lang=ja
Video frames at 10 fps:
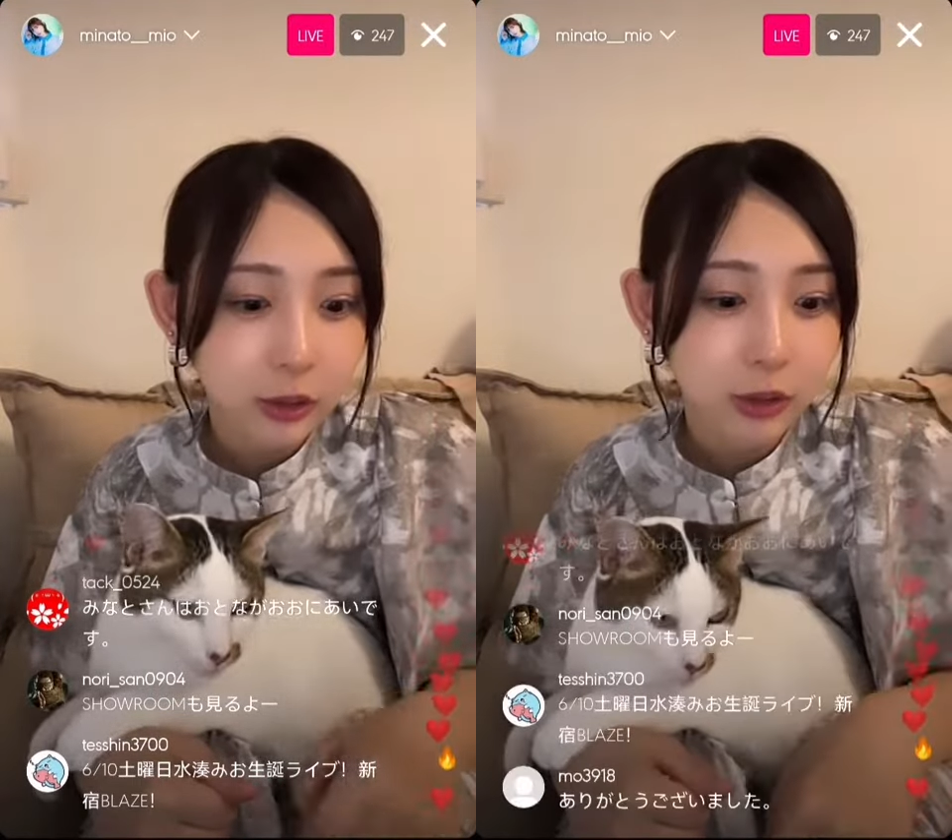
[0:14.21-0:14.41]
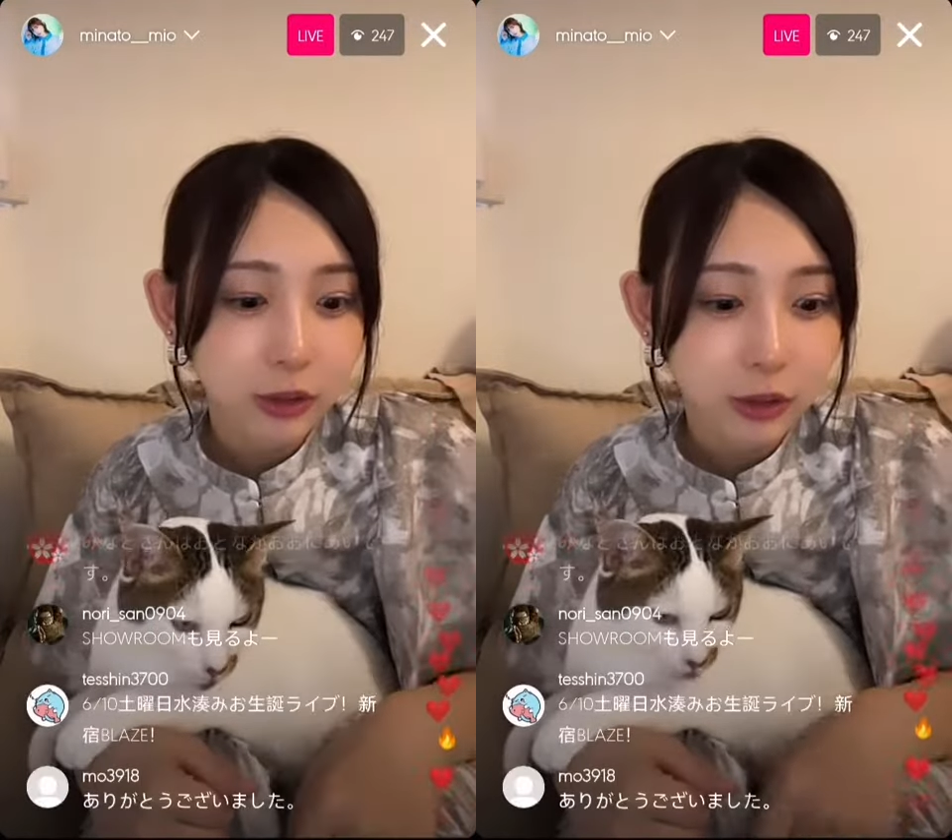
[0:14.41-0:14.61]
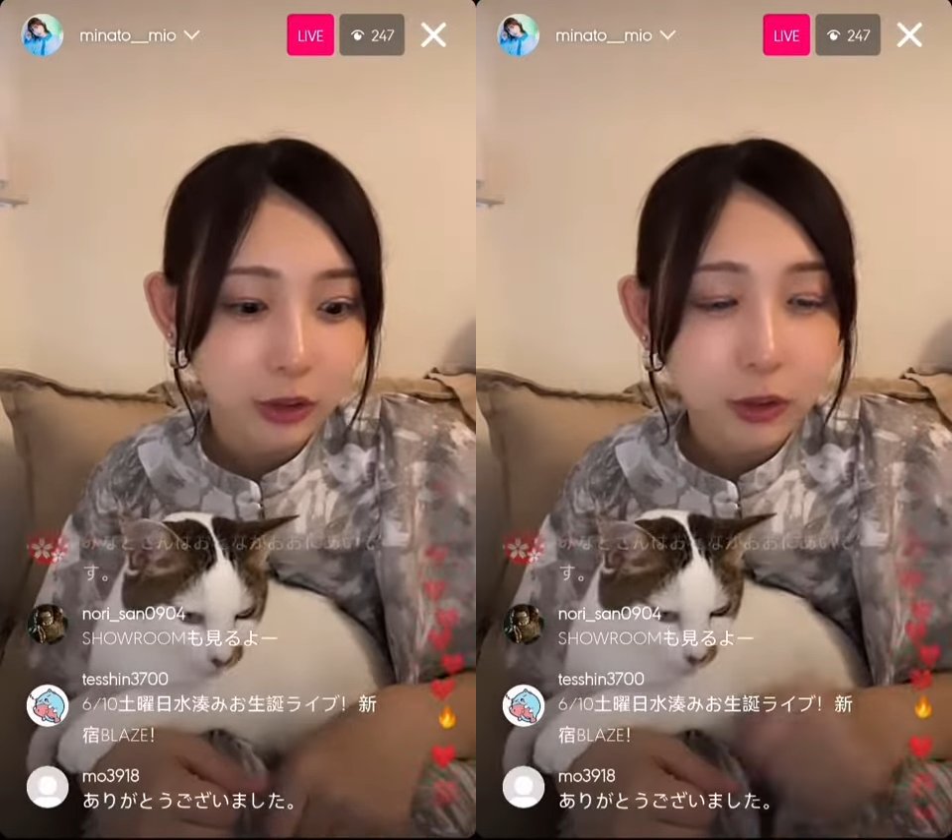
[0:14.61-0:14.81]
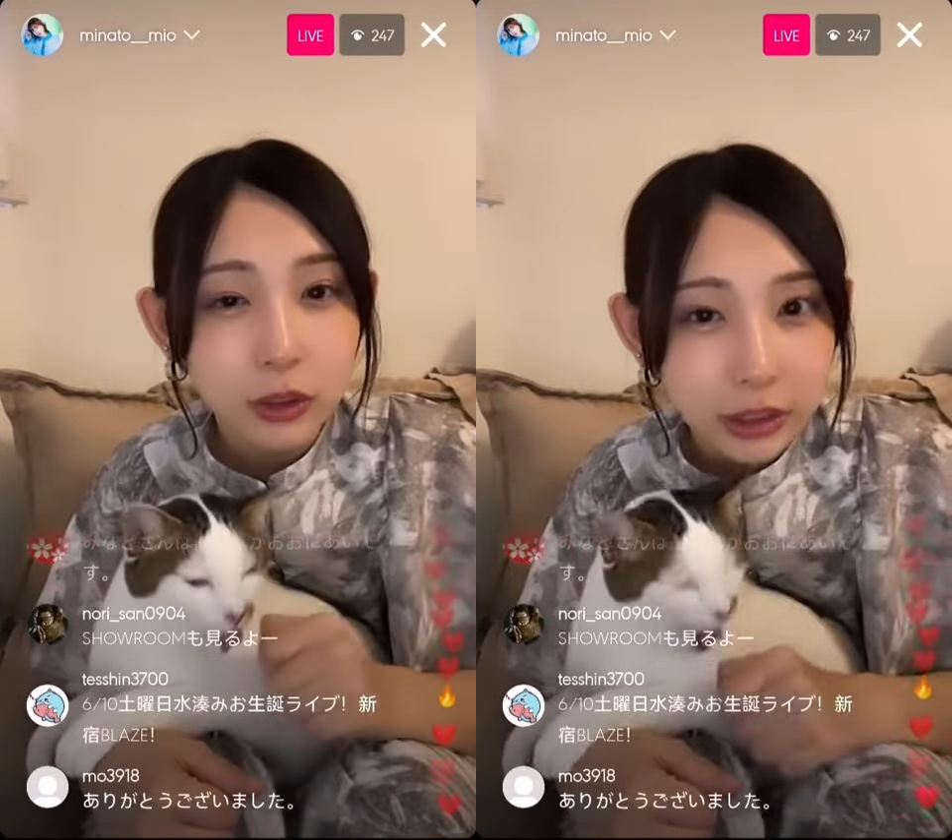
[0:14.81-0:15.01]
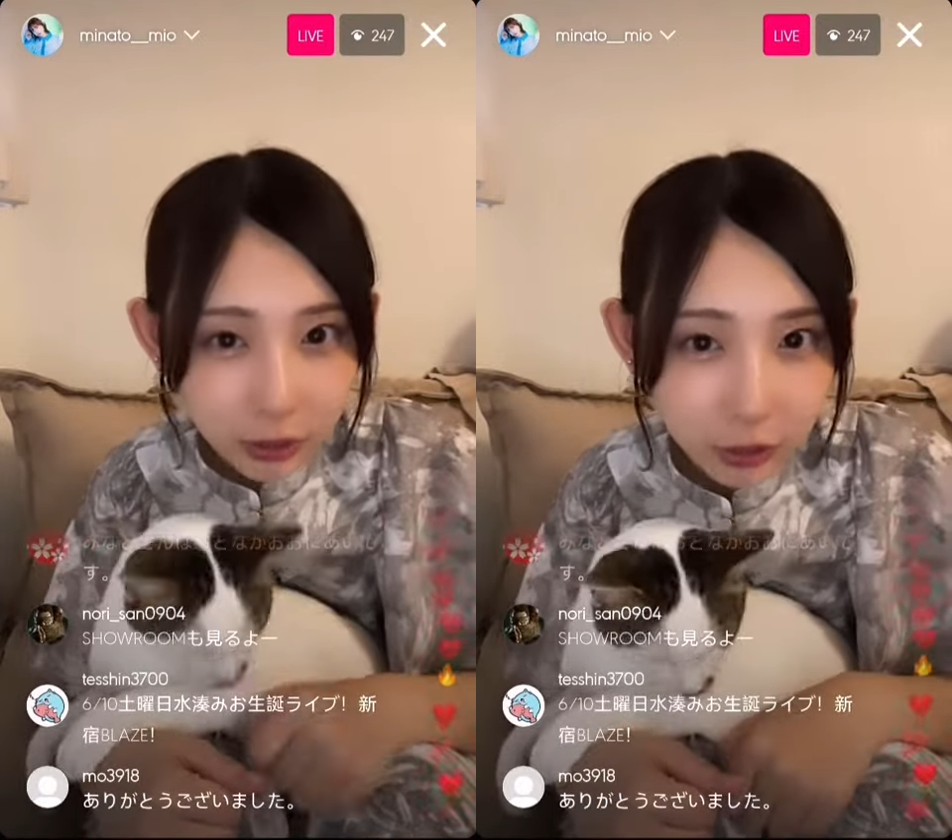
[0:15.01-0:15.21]
あの
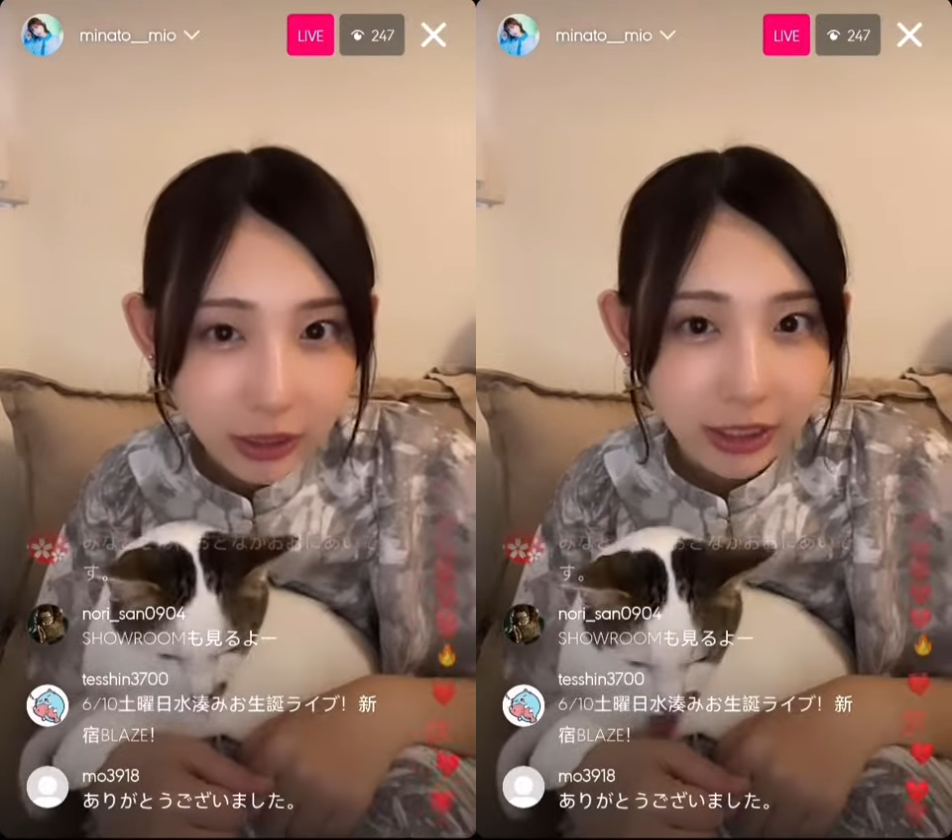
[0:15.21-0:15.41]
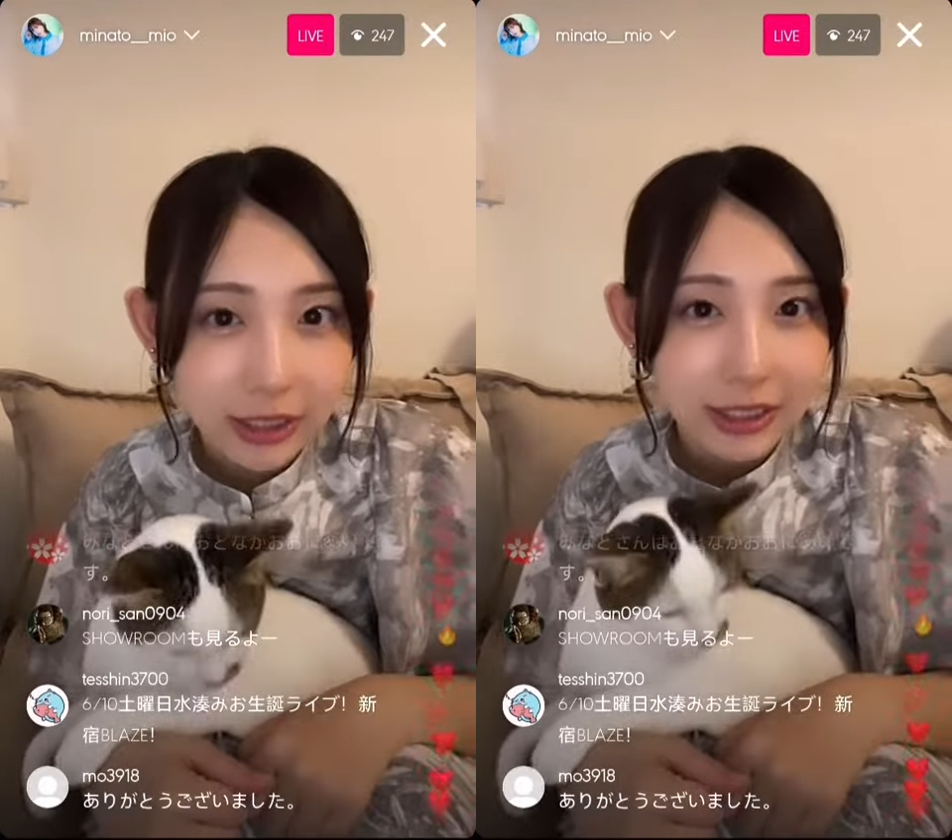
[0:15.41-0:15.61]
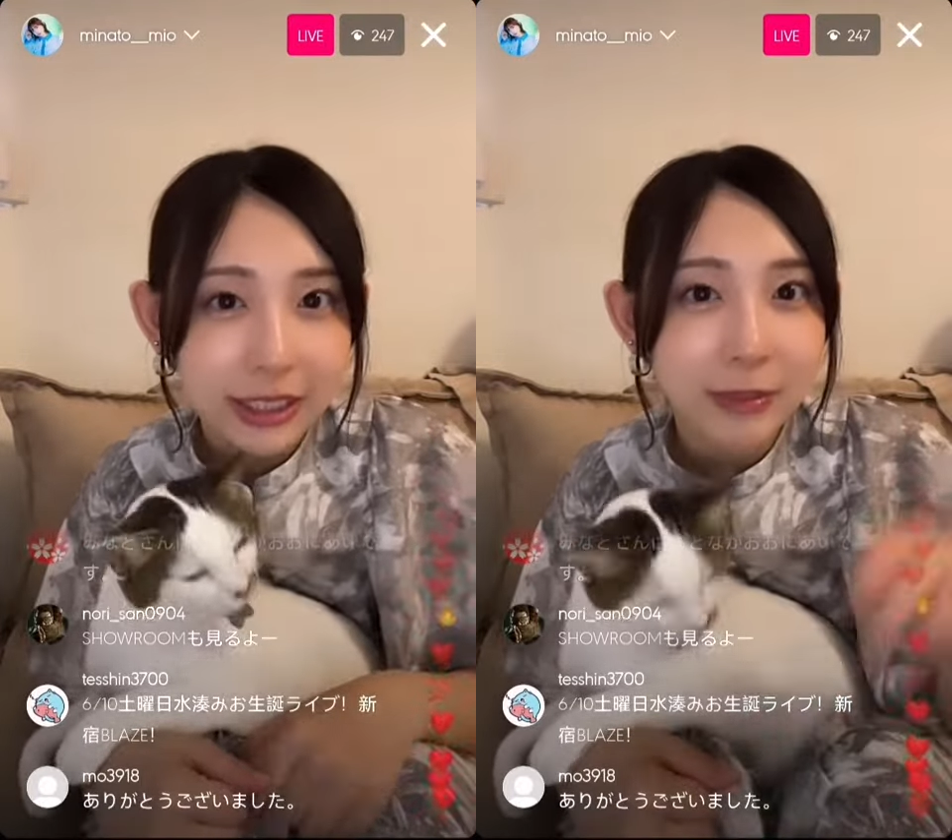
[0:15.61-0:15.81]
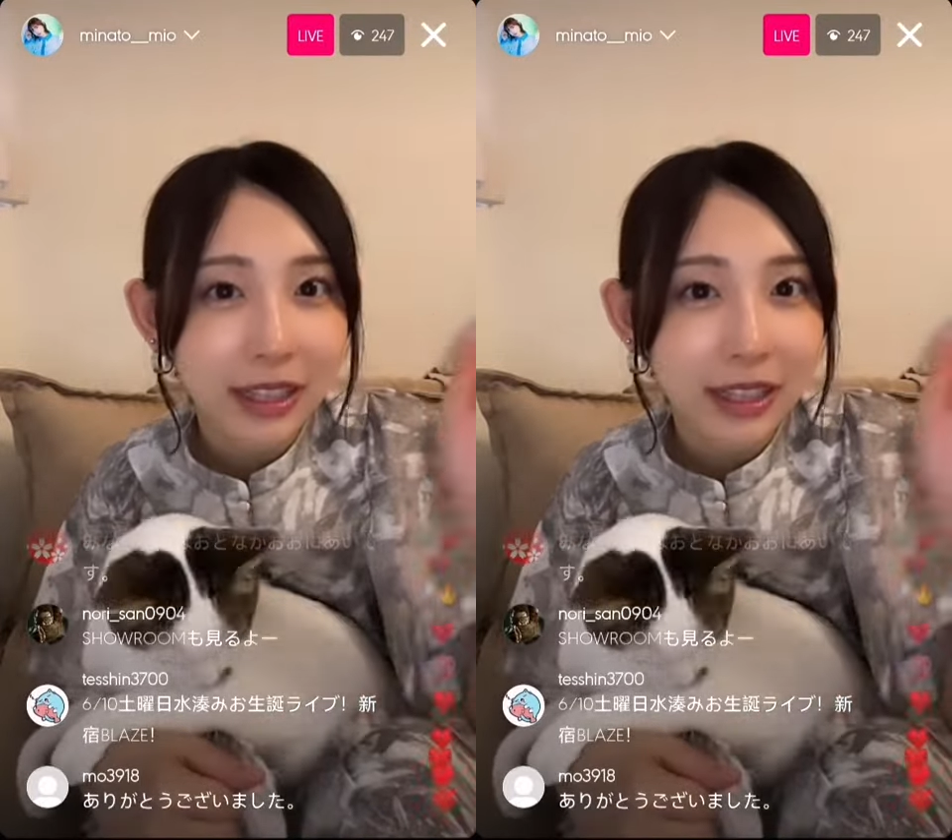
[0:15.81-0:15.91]
残っているので